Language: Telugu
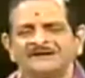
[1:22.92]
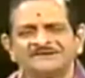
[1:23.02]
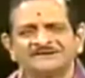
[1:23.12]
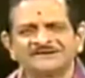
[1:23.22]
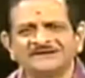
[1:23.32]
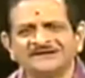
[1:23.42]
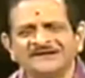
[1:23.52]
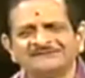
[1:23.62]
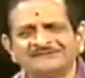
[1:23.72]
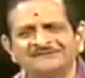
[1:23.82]
అంచేత
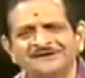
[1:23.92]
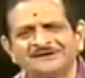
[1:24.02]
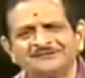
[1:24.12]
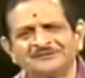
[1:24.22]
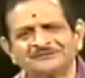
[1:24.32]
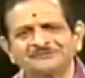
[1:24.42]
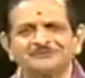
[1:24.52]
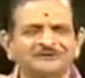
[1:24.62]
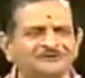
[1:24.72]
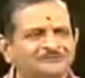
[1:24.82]
ఏ విధమైన
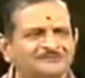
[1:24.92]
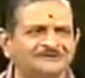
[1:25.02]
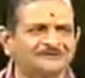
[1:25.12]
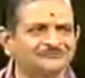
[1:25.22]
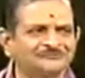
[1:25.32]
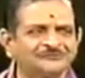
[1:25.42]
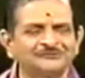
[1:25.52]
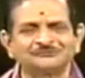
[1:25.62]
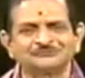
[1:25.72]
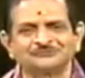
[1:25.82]
దోషము లేదు వాటిని
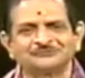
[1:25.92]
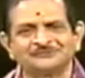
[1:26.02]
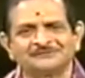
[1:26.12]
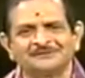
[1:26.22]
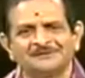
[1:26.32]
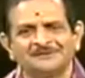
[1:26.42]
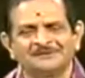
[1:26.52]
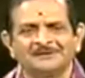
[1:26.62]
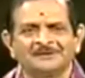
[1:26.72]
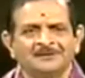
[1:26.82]
ఉంచుకోవచ్చు
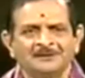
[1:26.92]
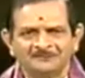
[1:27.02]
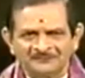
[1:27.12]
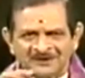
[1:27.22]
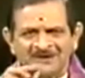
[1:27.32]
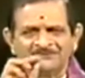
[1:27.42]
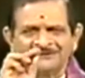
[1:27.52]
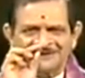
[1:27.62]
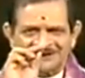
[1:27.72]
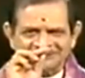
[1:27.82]
దాని
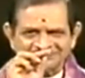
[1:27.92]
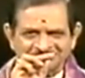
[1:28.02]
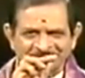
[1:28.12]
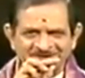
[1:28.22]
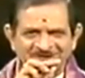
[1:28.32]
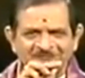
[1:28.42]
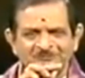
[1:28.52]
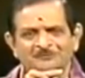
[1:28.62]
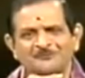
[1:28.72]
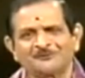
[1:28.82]
మీద
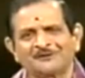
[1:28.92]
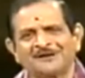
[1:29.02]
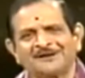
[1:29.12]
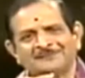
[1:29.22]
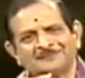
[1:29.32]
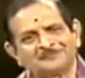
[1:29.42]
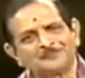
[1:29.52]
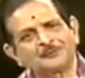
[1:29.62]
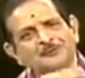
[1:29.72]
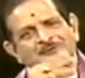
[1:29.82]
లక్ష్మీదేవి బొమ్మ ఉన్నా
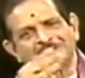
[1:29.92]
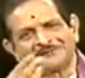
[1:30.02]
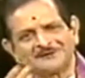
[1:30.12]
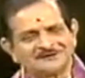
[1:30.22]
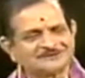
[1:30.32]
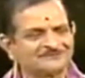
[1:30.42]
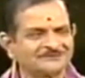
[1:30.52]
ఇంకో దైవానికి